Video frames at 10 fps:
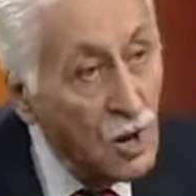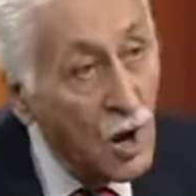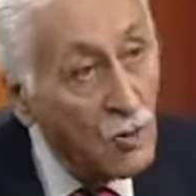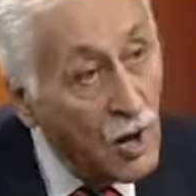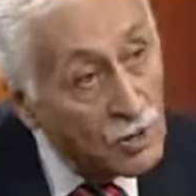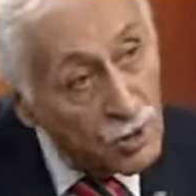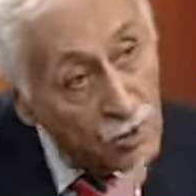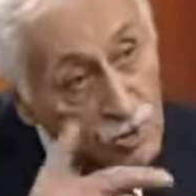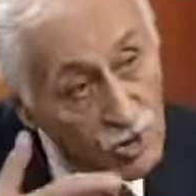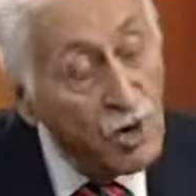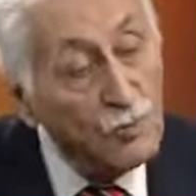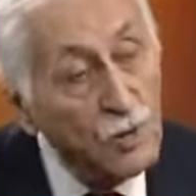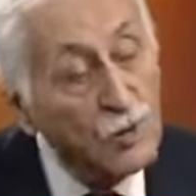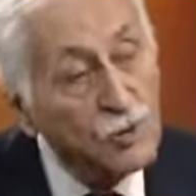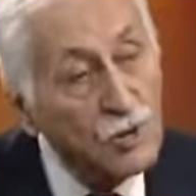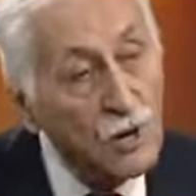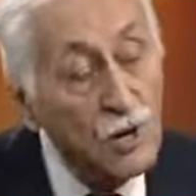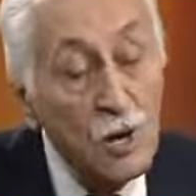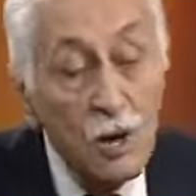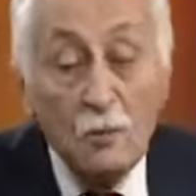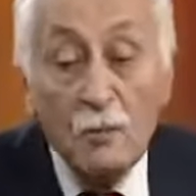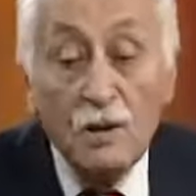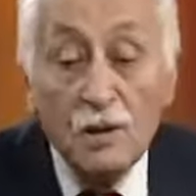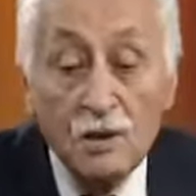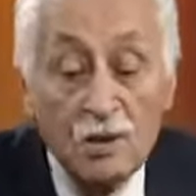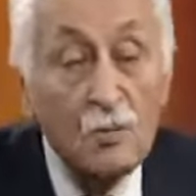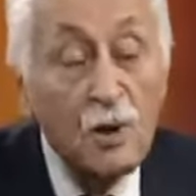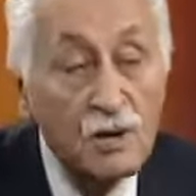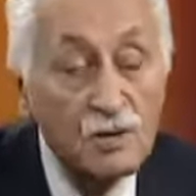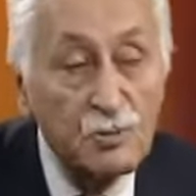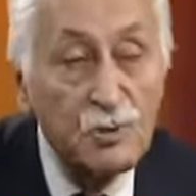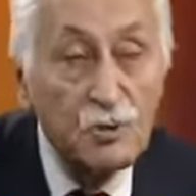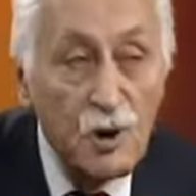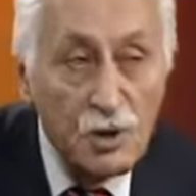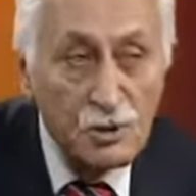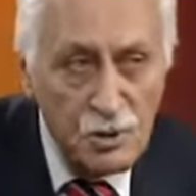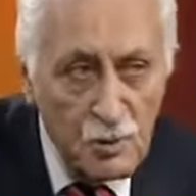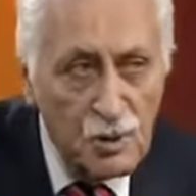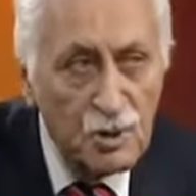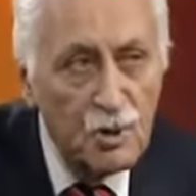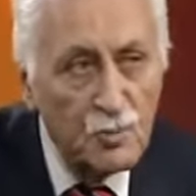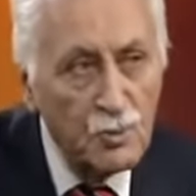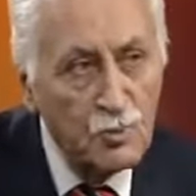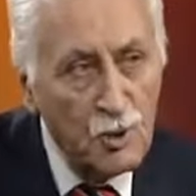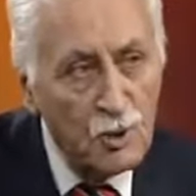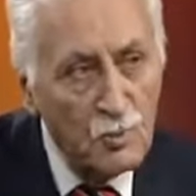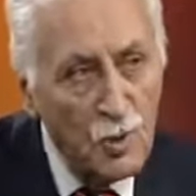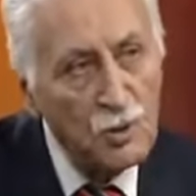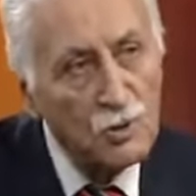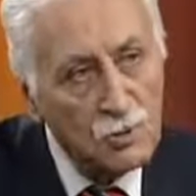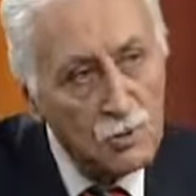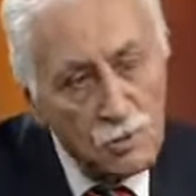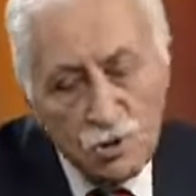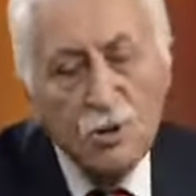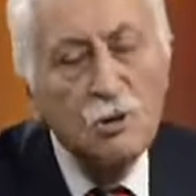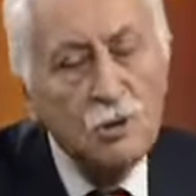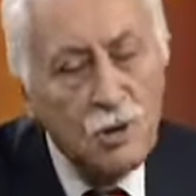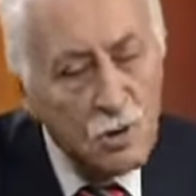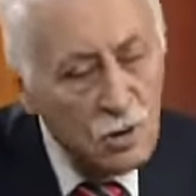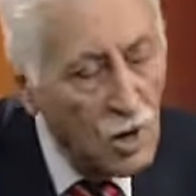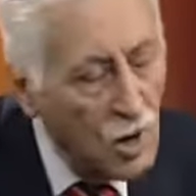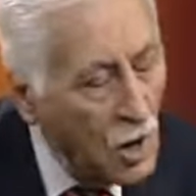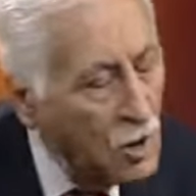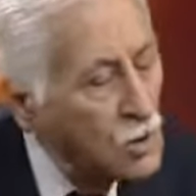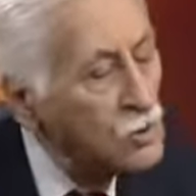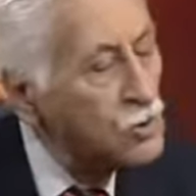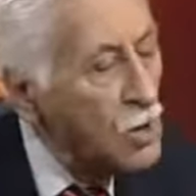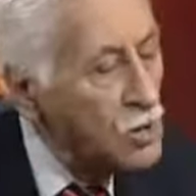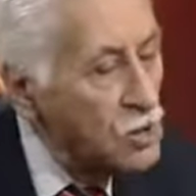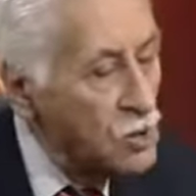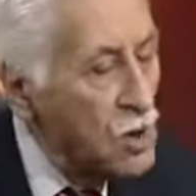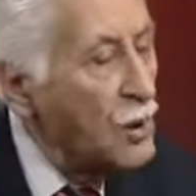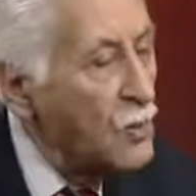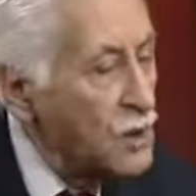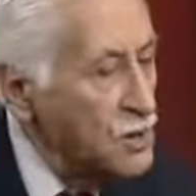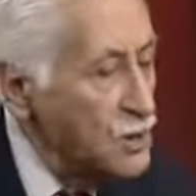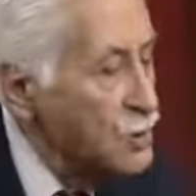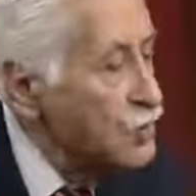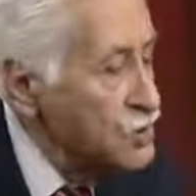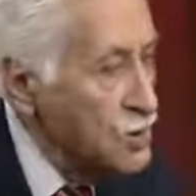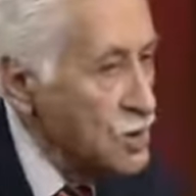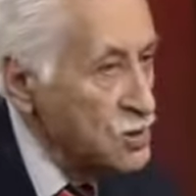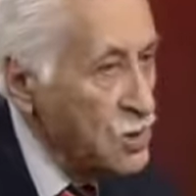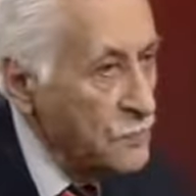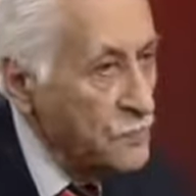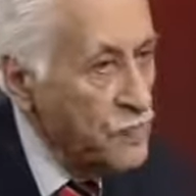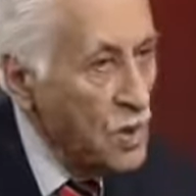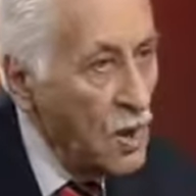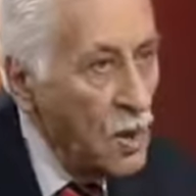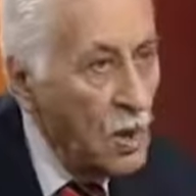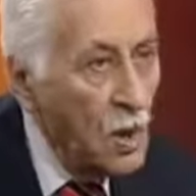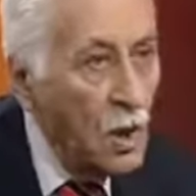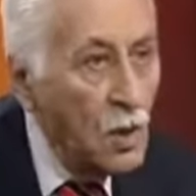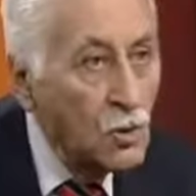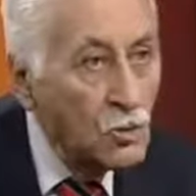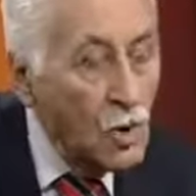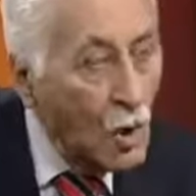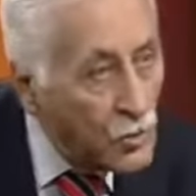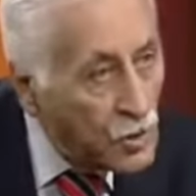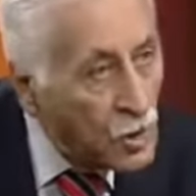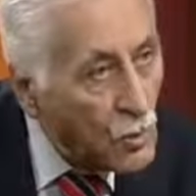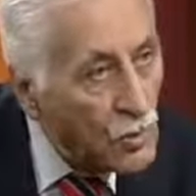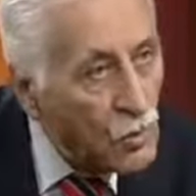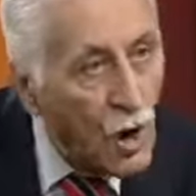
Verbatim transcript: Ama Atatürk sevmiyor diye ben de Kemal isminin karşısına mı dikilip durmalıyım? Hayır. İstediği kadar adını Kemal diye. Yakınları da Kemal diye mi sesleniyordu? Tabii tabii.